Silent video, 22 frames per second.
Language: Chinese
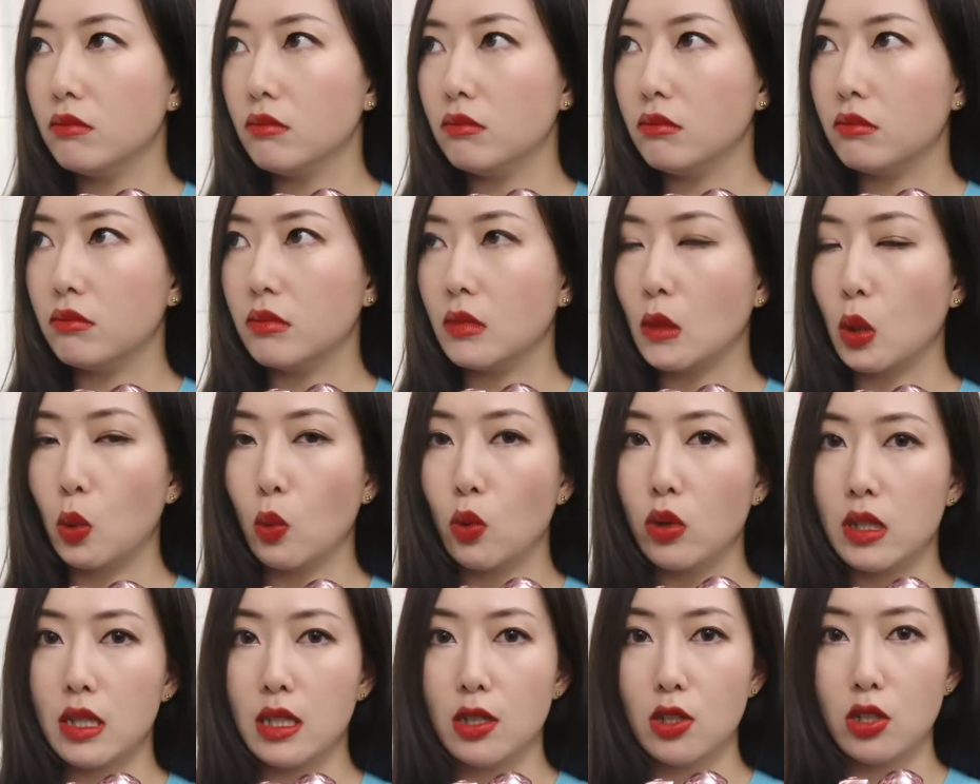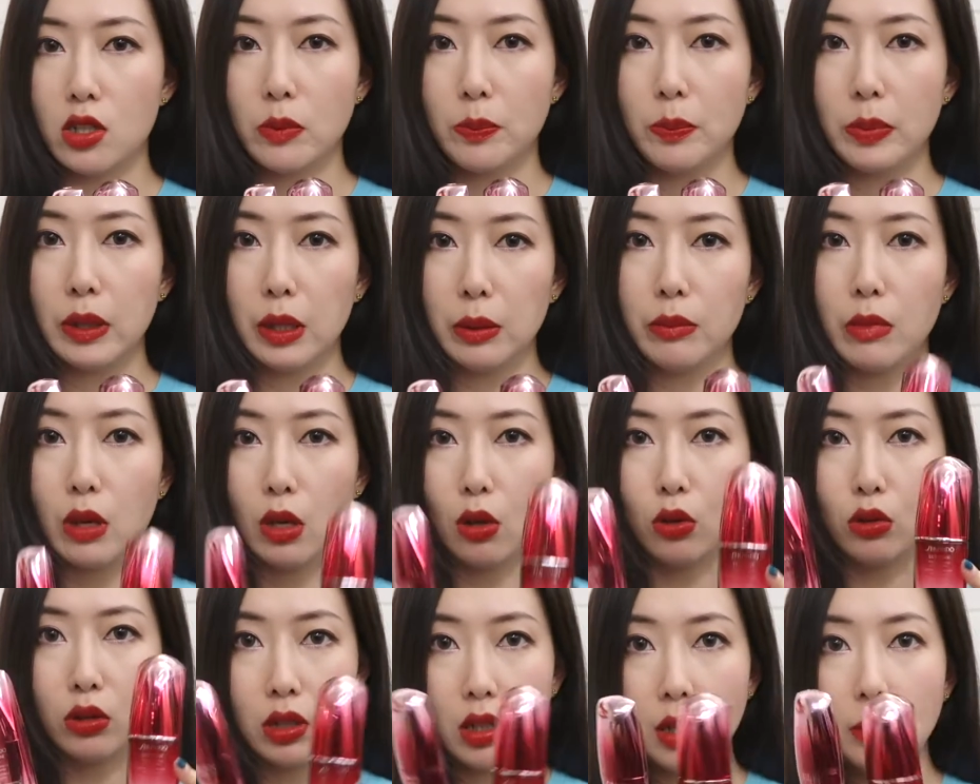嗯，我其实并没
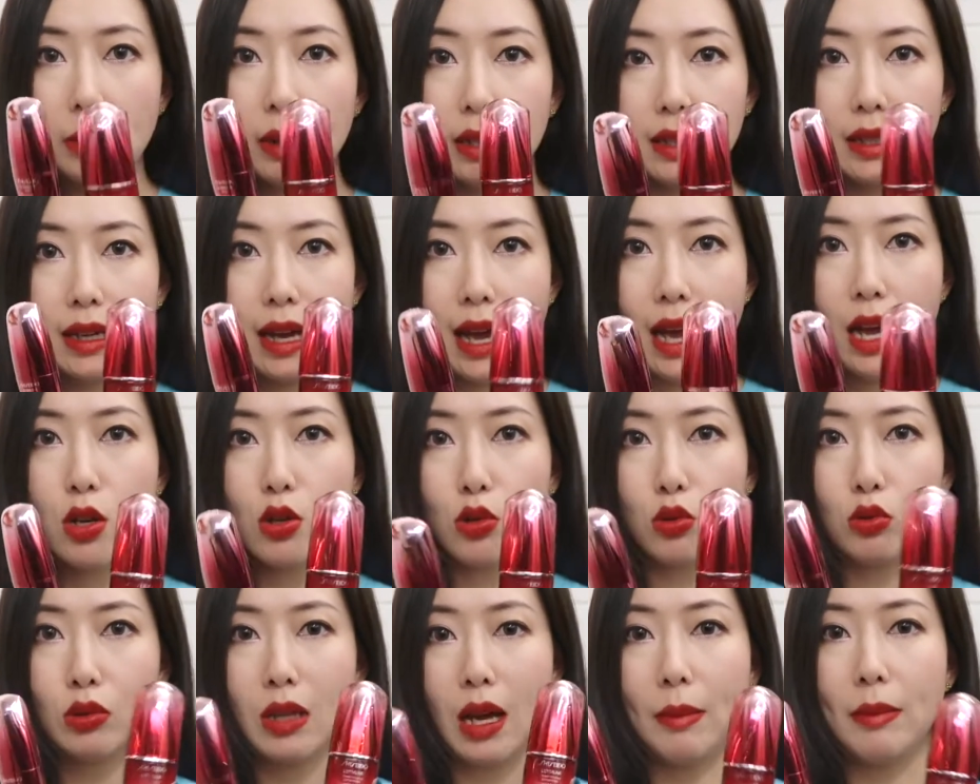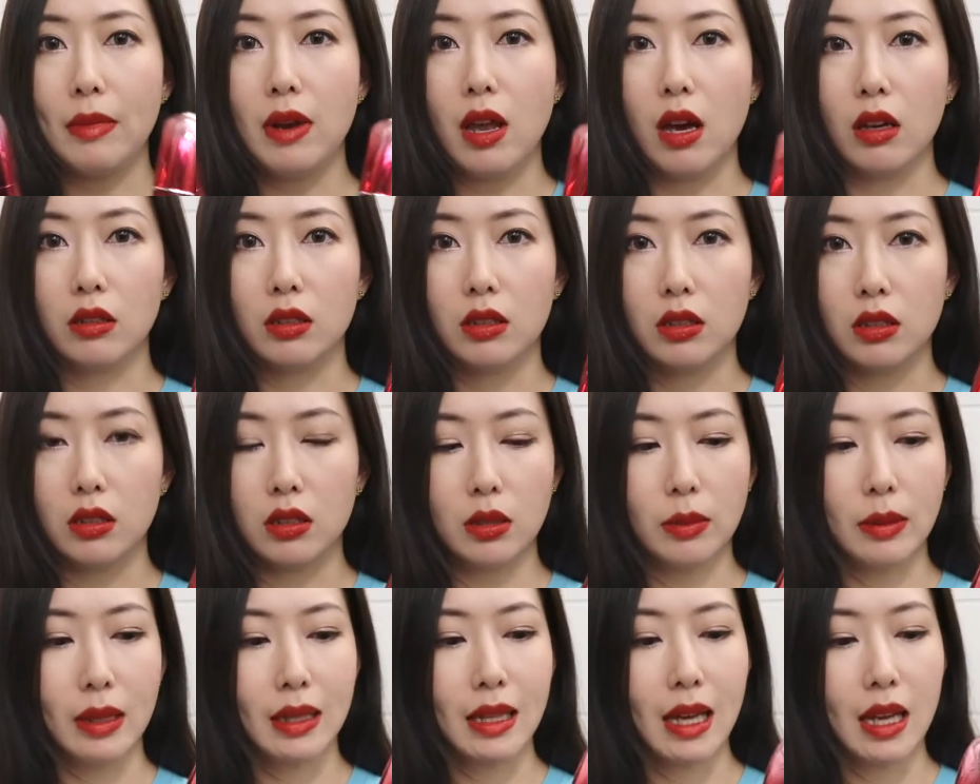有特别的看出他们俩的
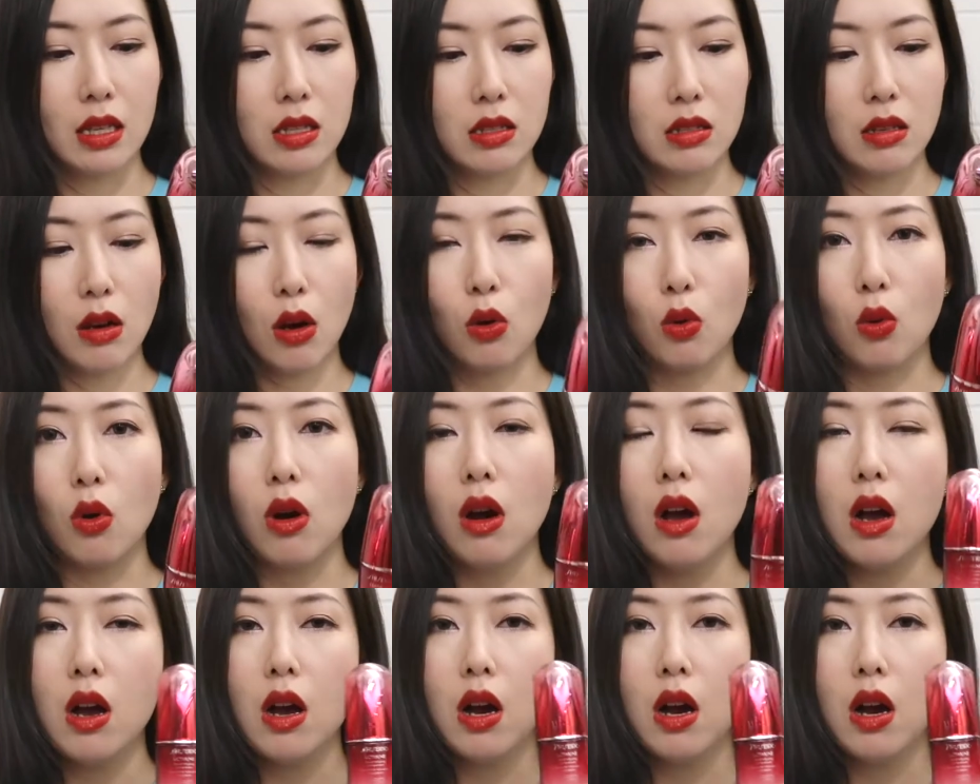特别大的效果。